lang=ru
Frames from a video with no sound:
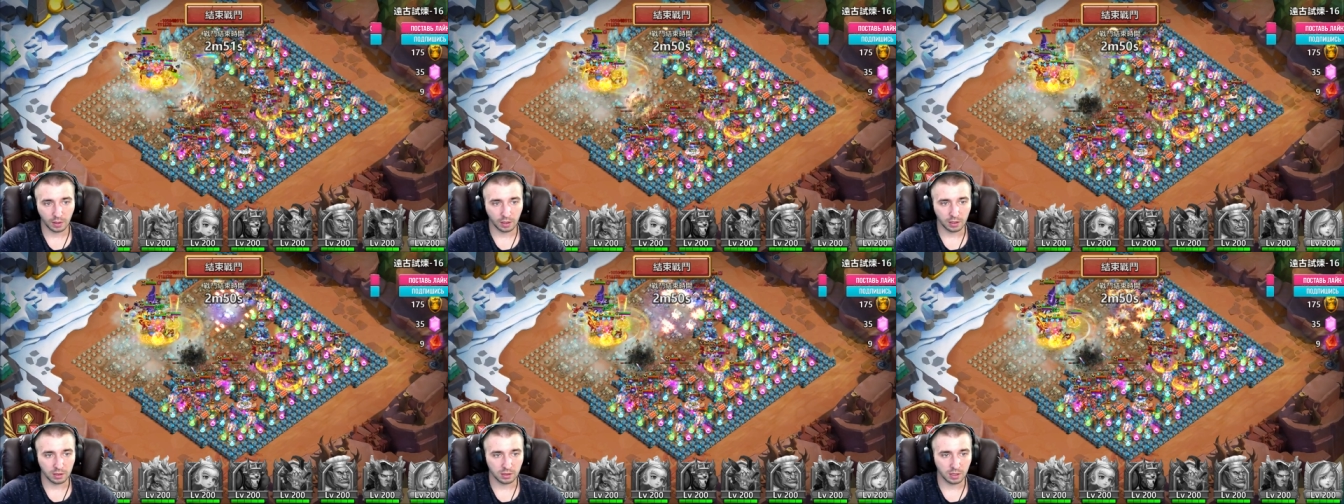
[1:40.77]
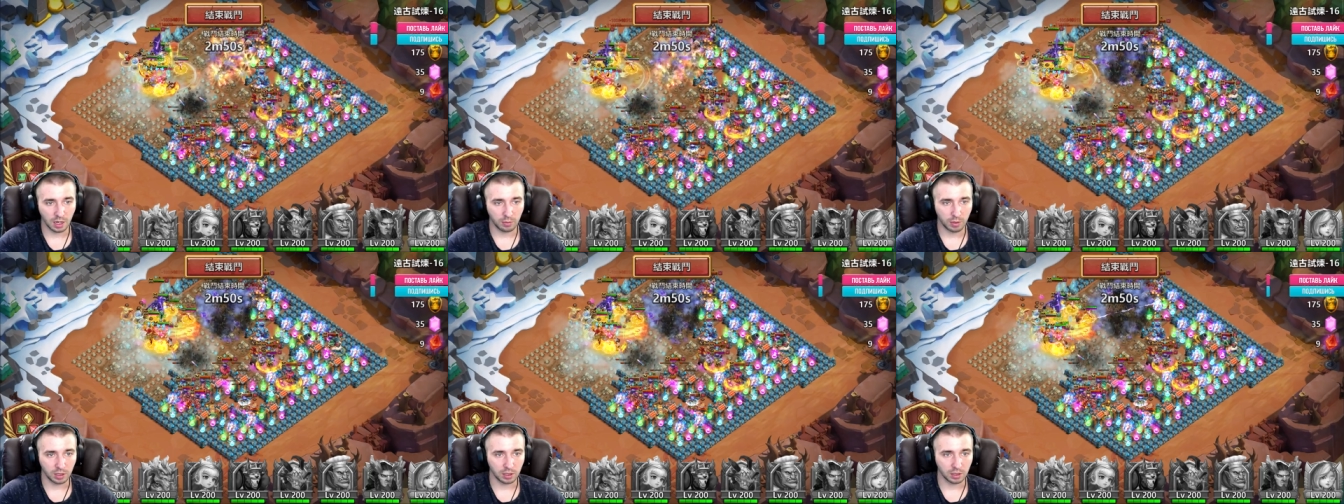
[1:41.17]

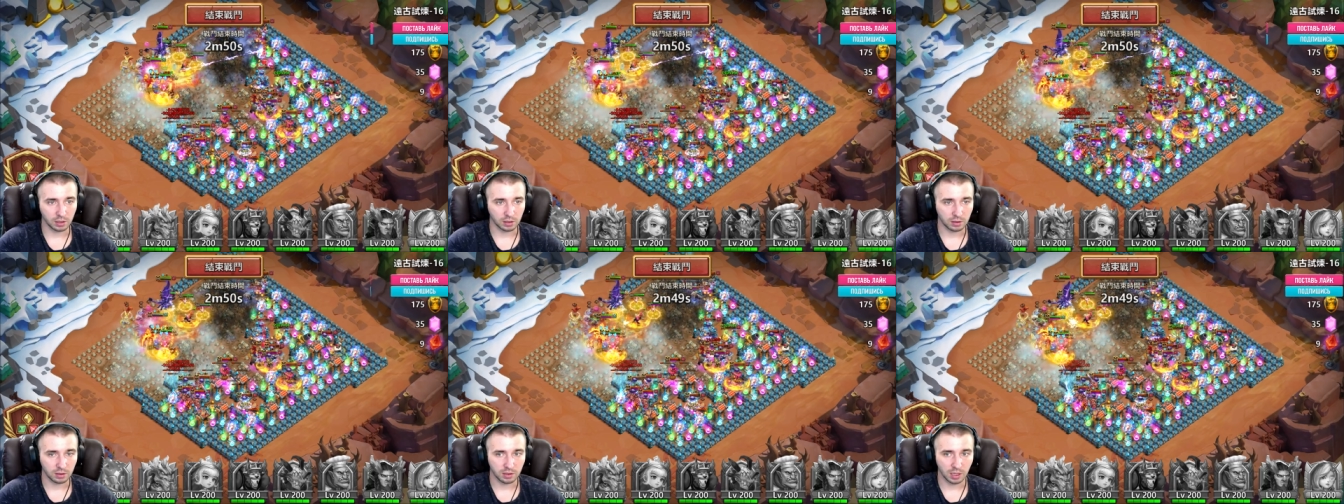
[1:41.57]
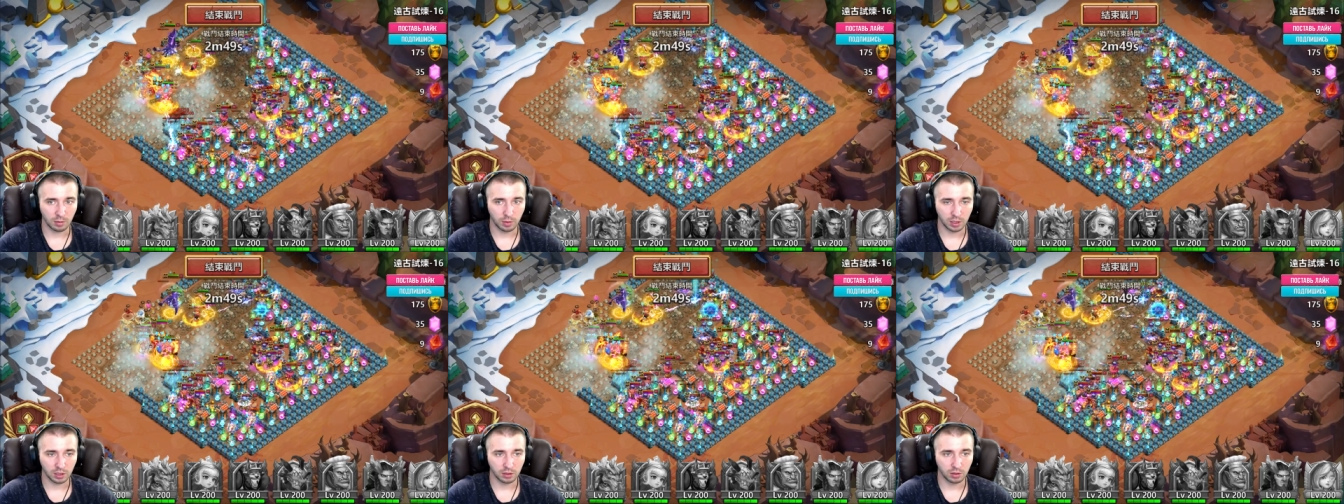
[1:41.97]
самики.
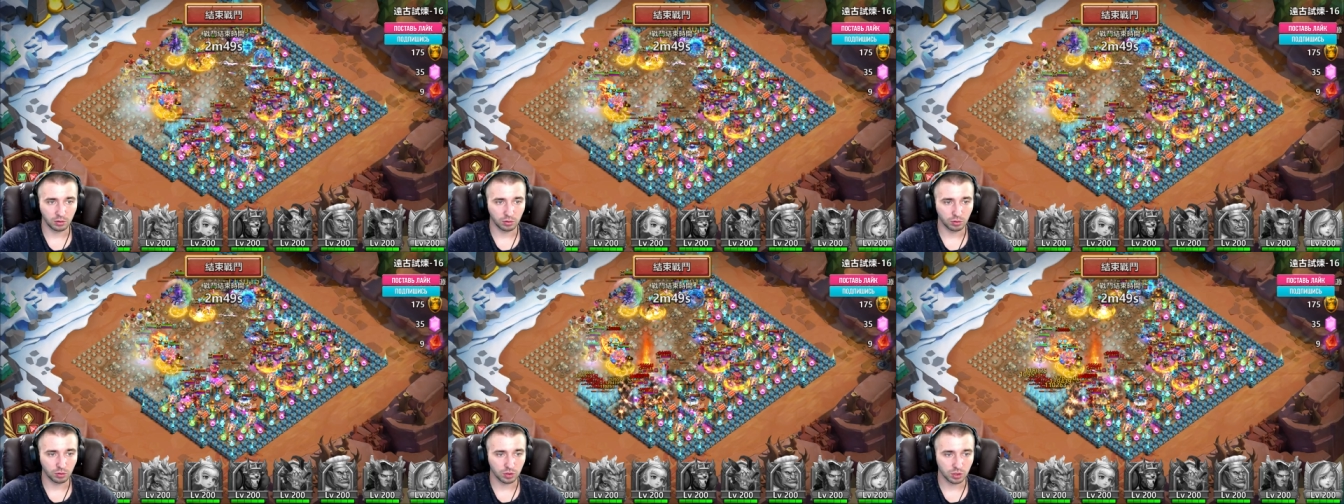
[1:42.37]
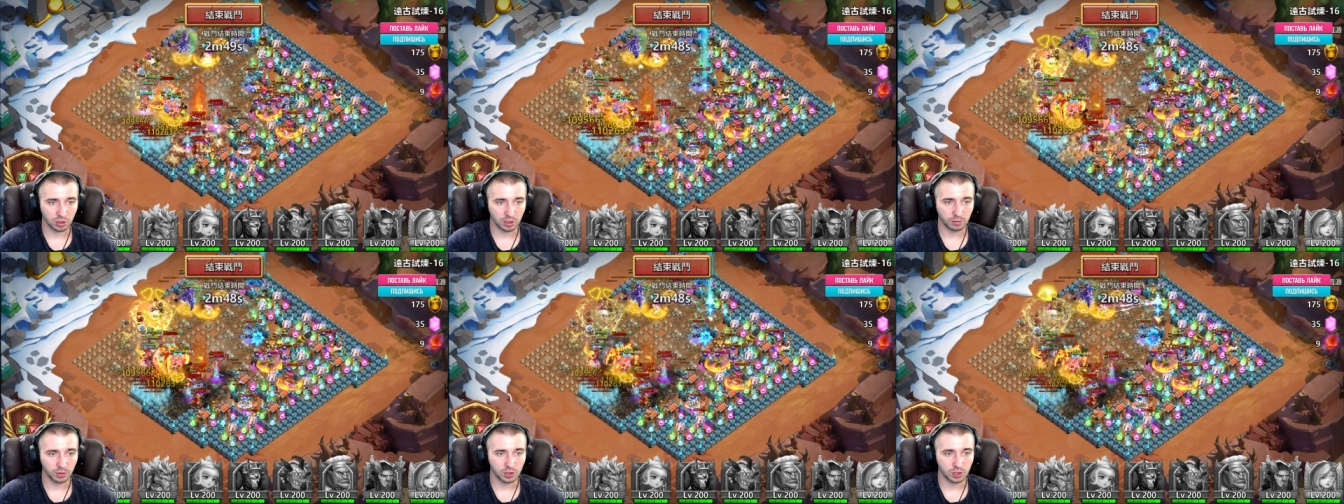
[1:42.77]
Самики дают тоже
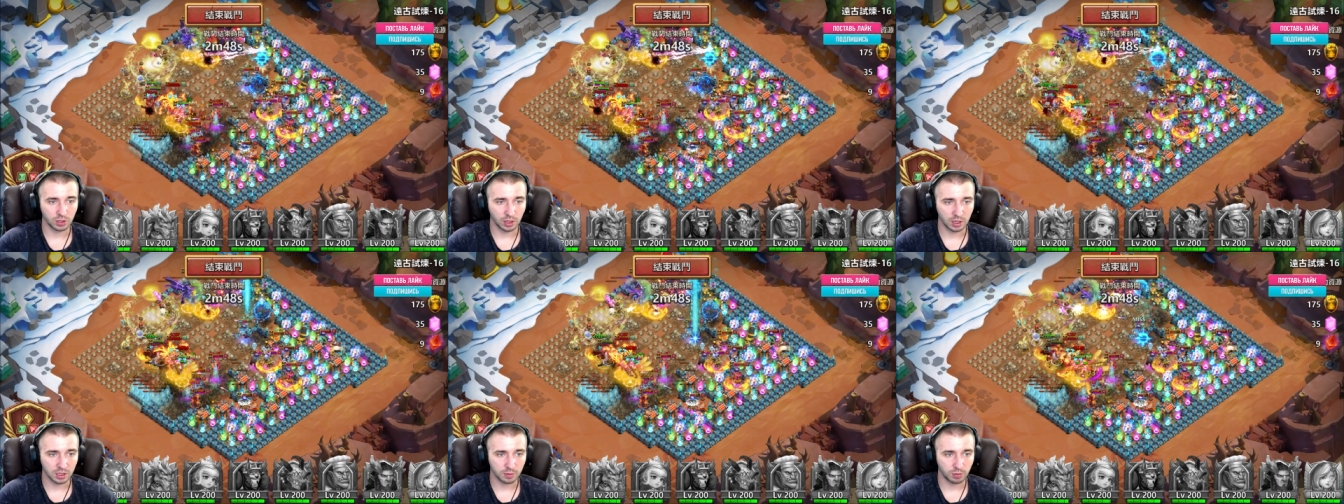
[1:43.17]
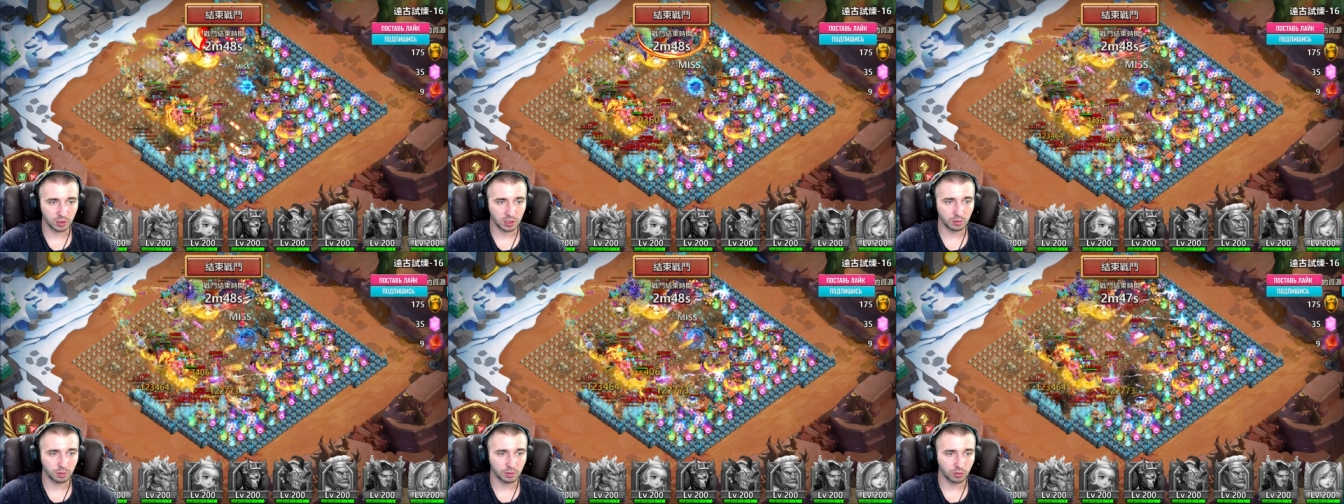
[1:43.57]
там, начиная с
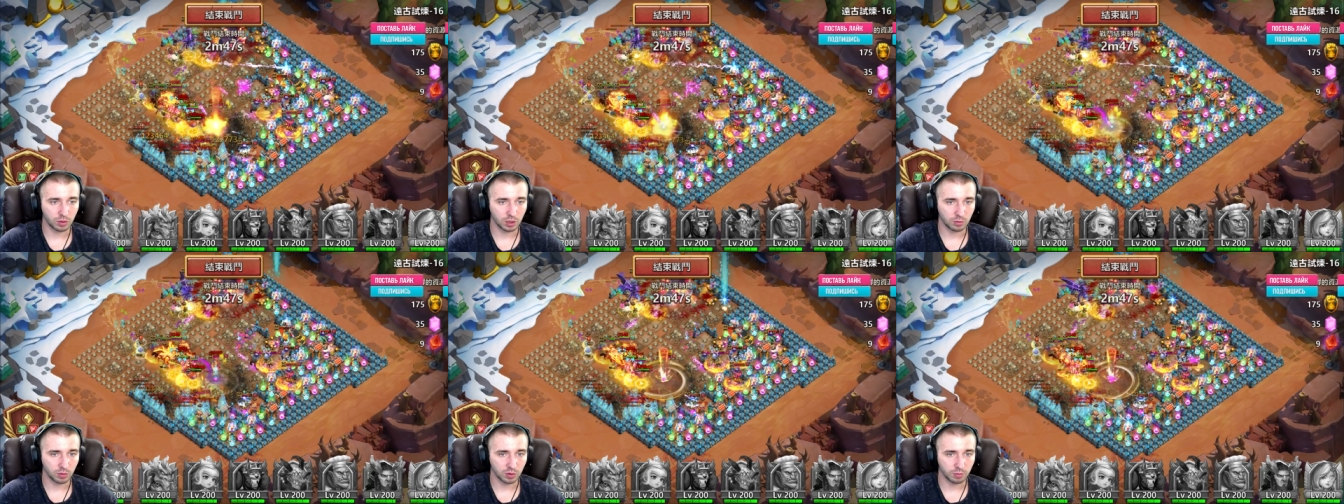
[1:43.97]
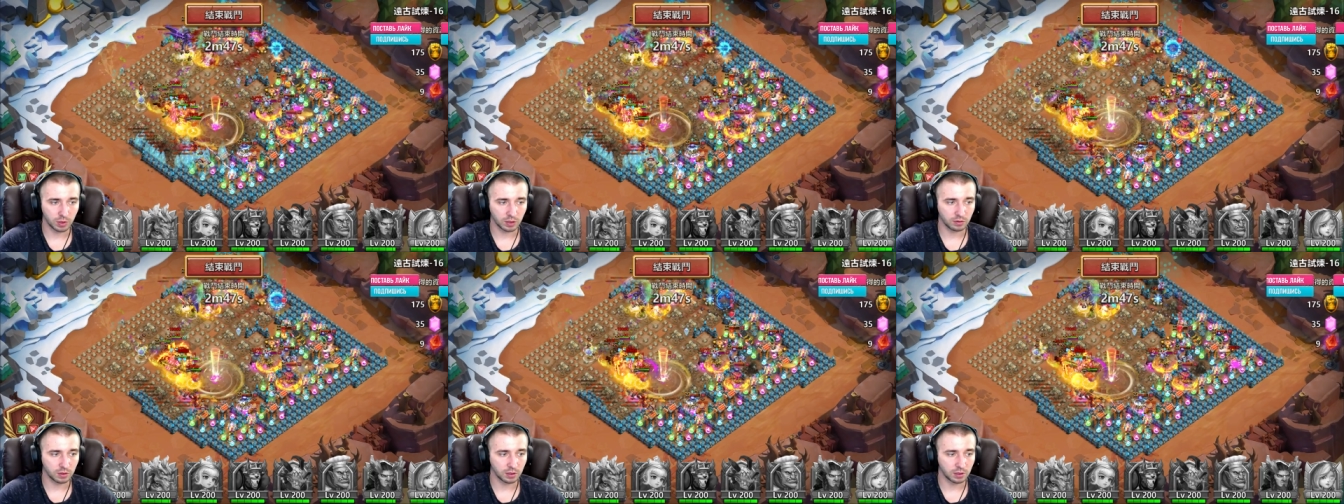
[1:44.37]
5, по-моему,
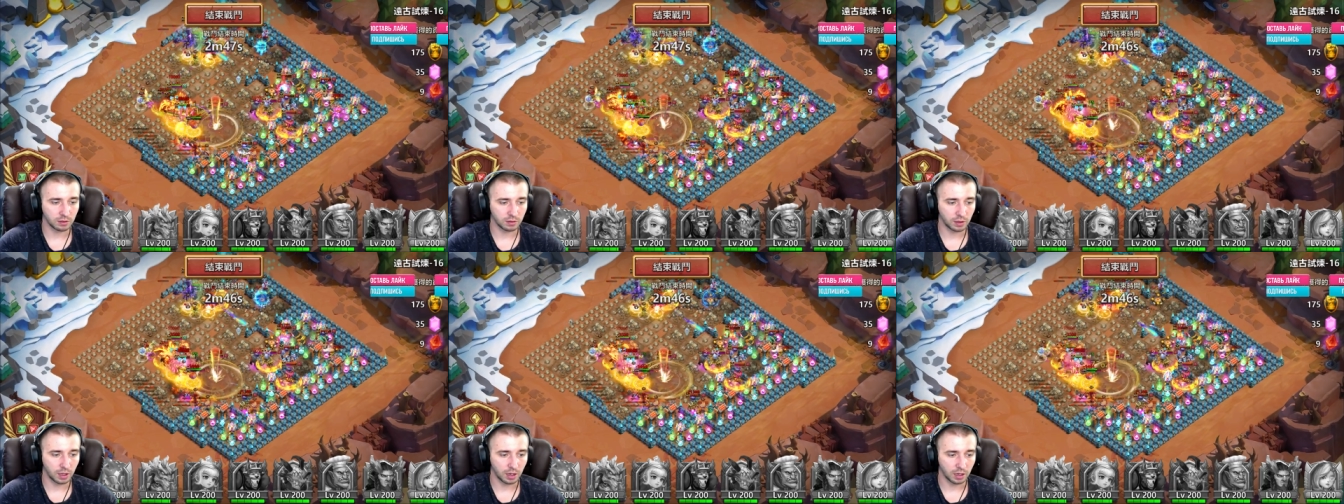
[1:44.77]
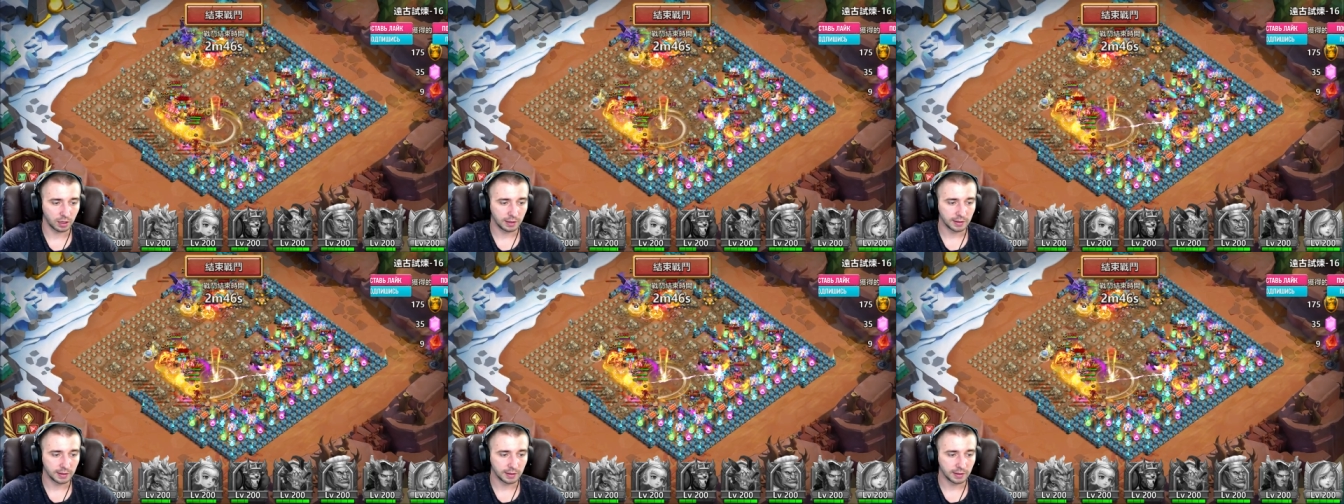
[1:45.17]
первые левела